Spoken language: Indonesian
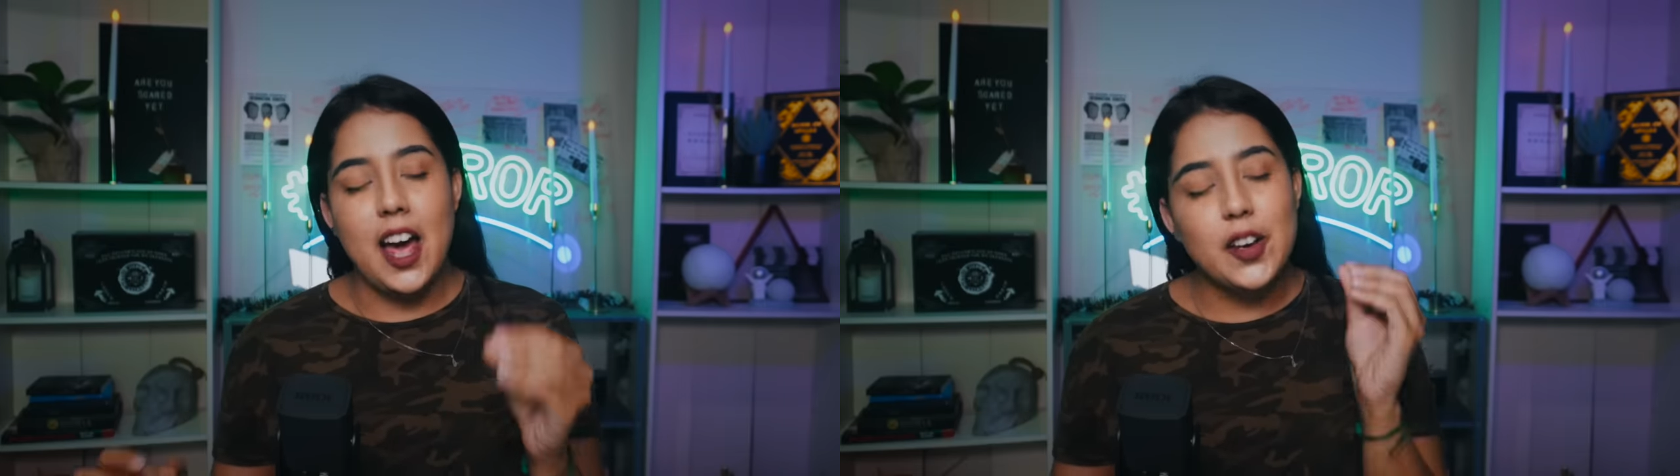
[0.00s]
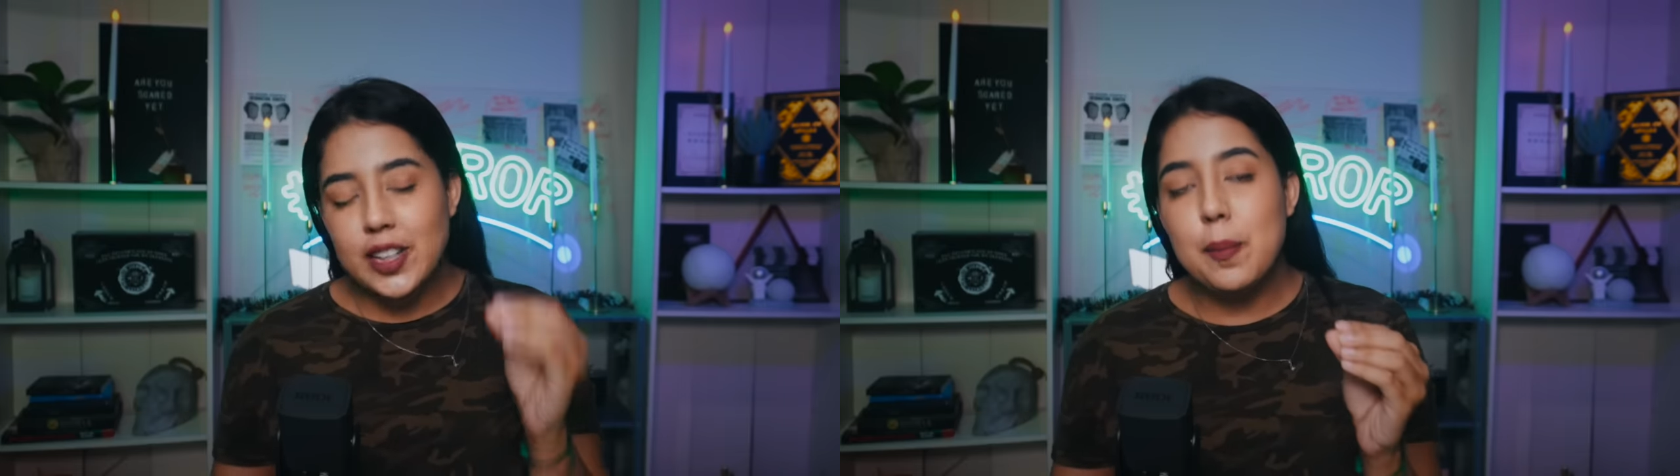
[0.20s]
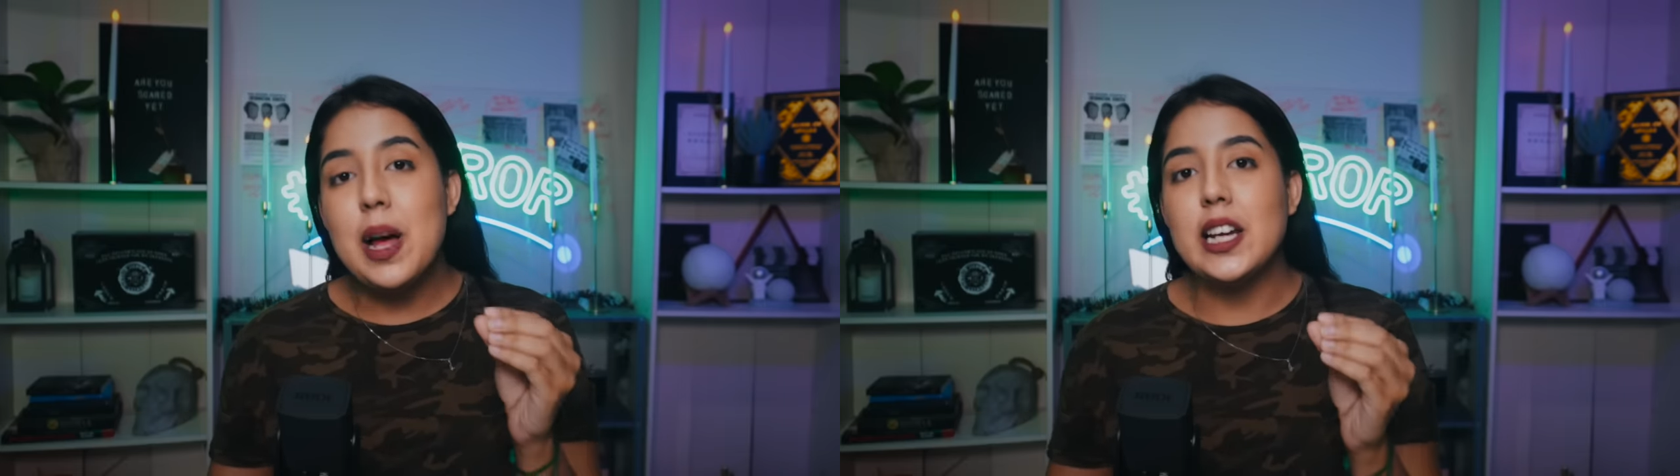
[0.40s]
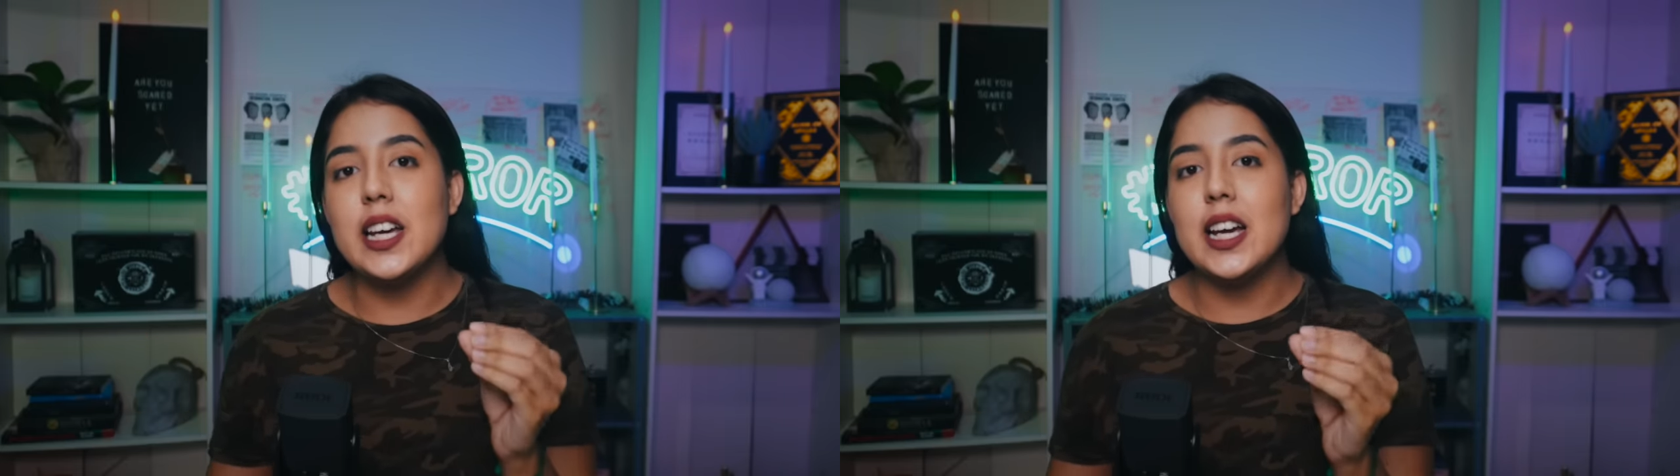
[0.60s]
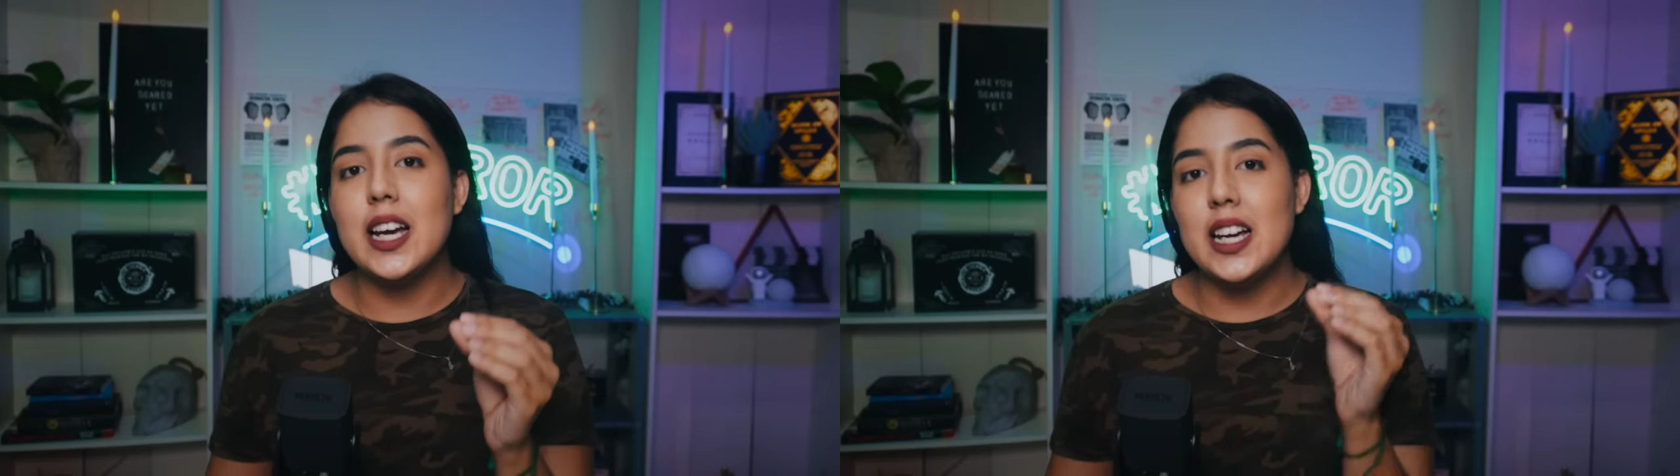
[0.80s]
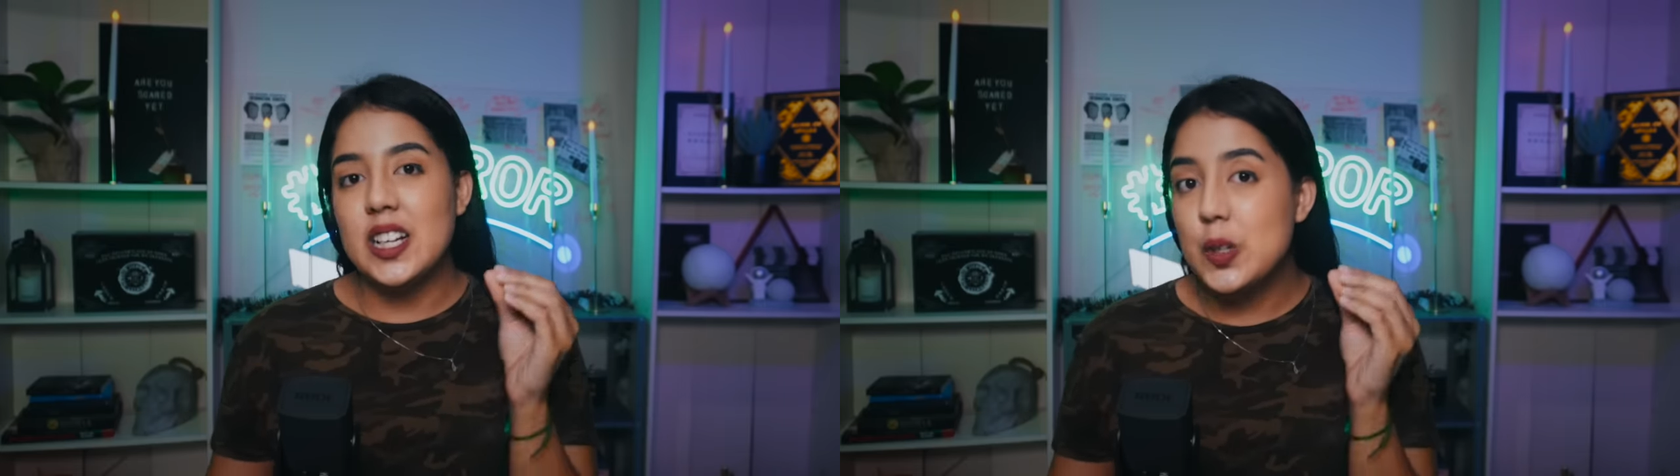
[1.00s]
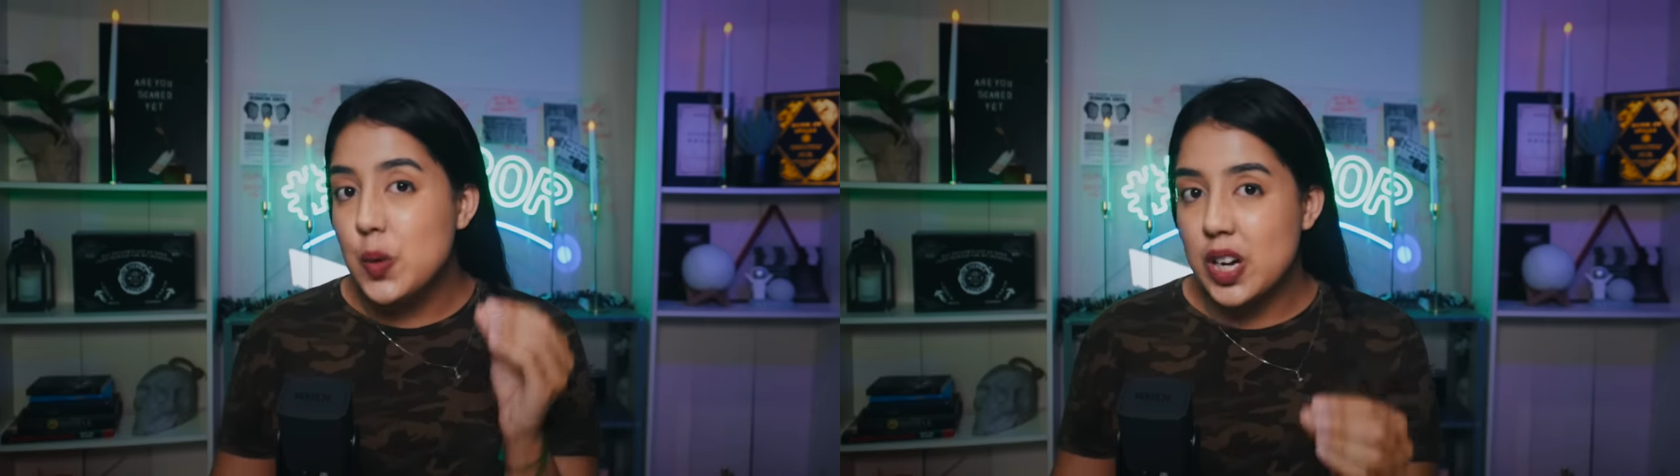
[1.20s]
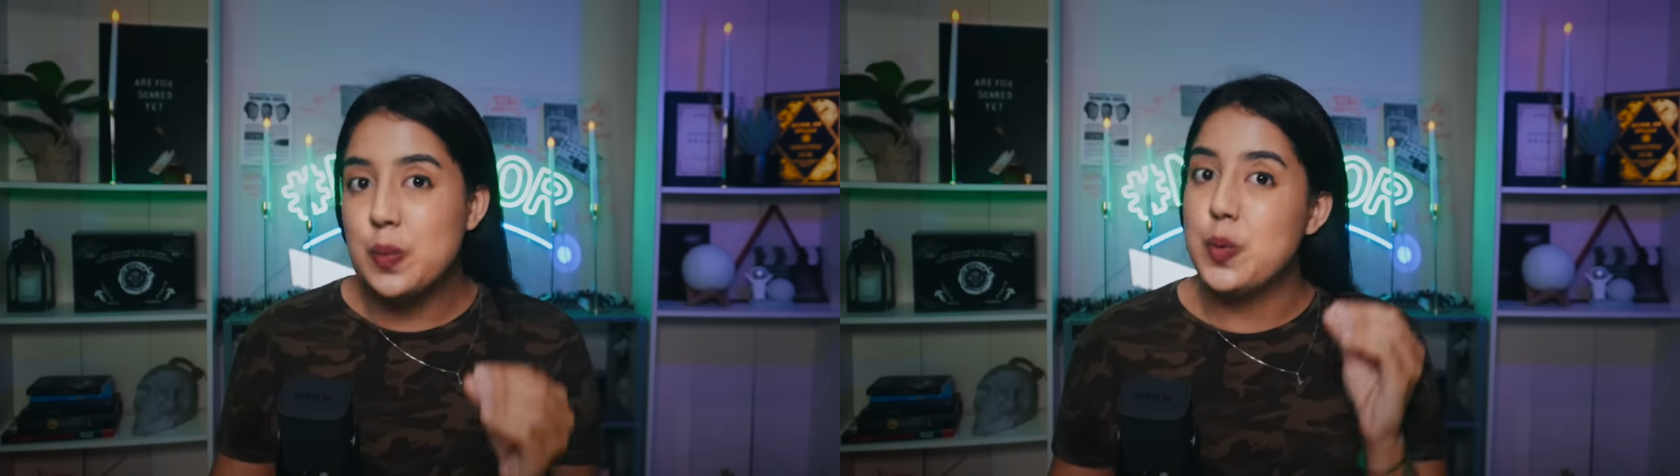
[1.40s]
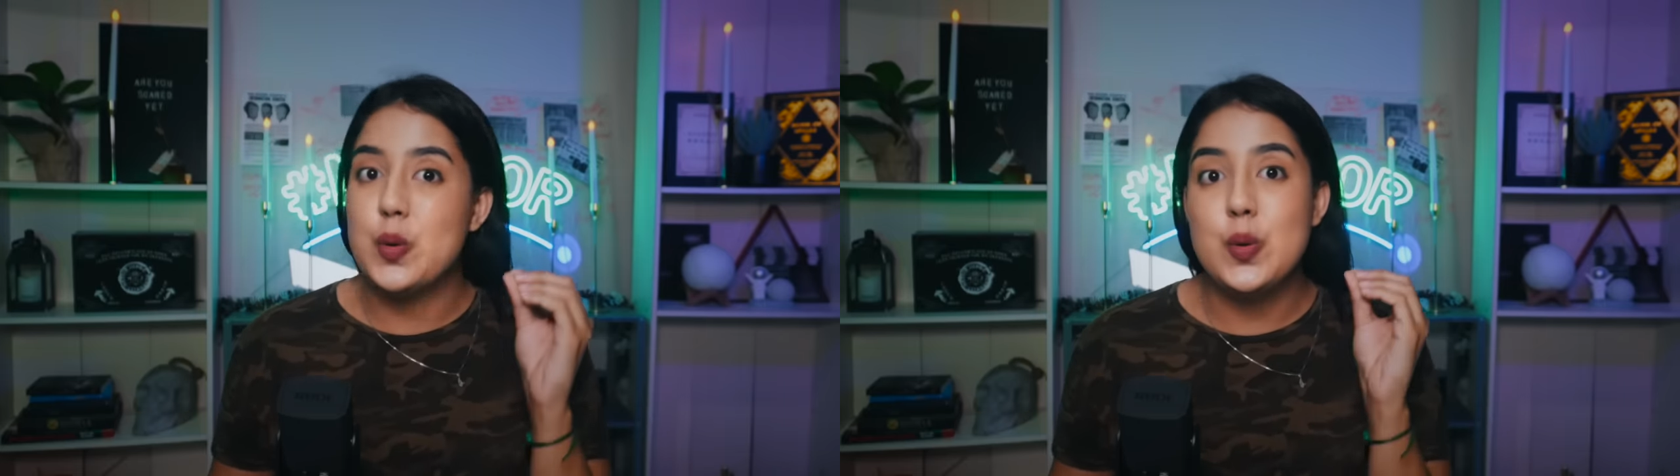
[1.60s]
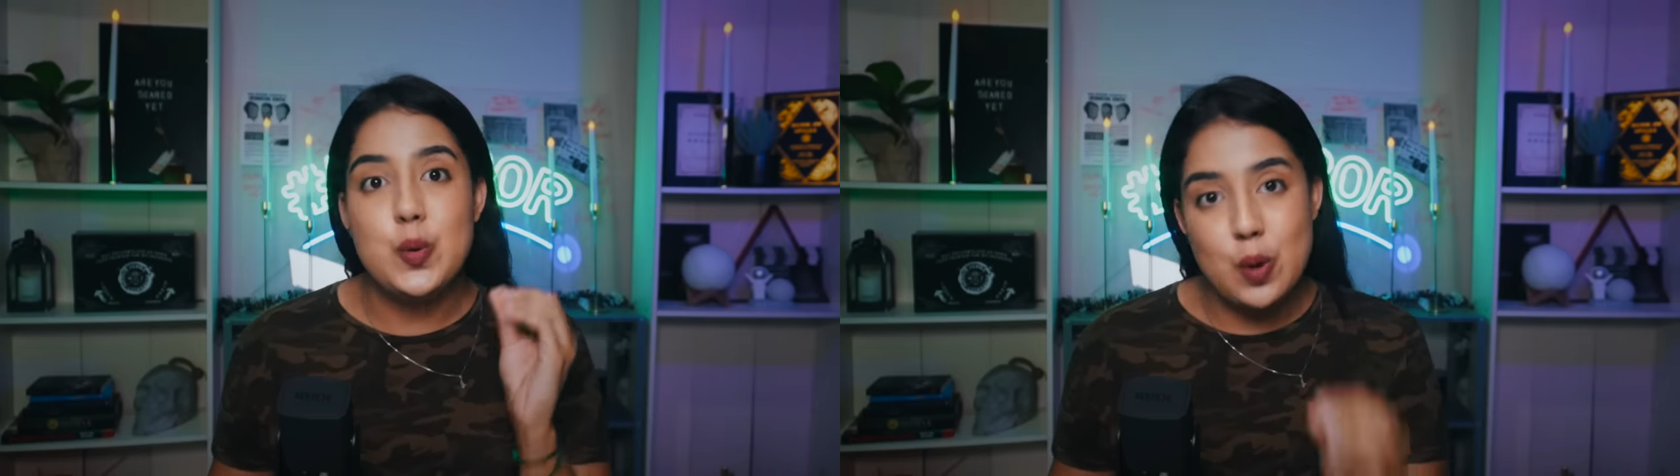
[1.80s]
Ayo kita balik ke
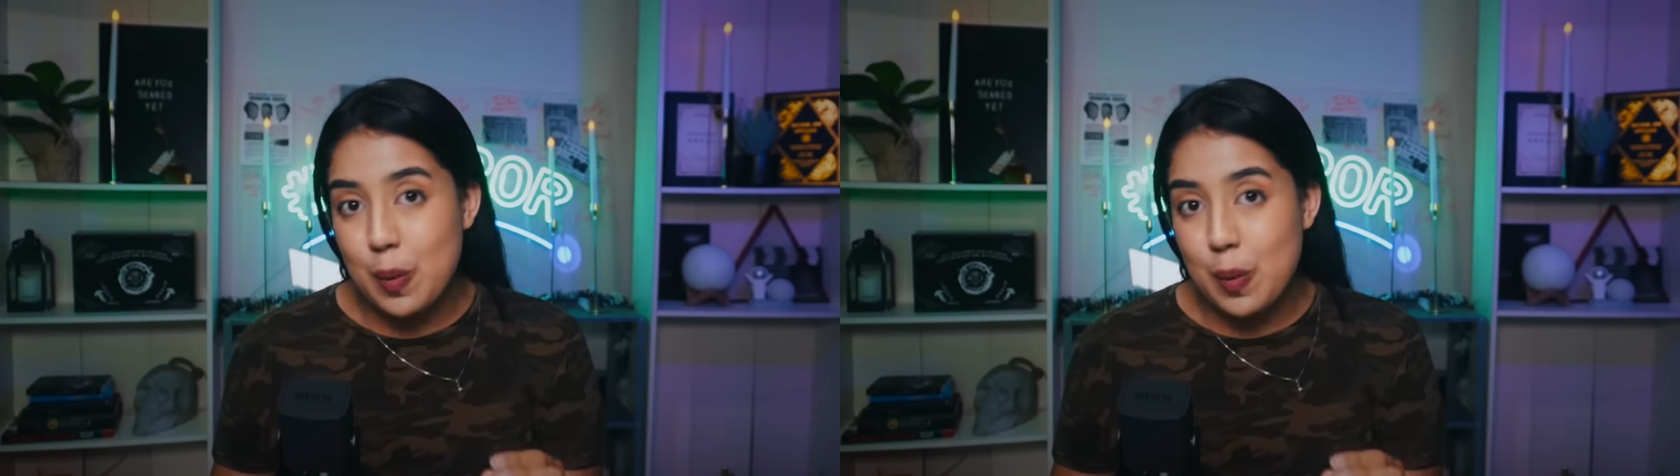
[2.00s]
2020.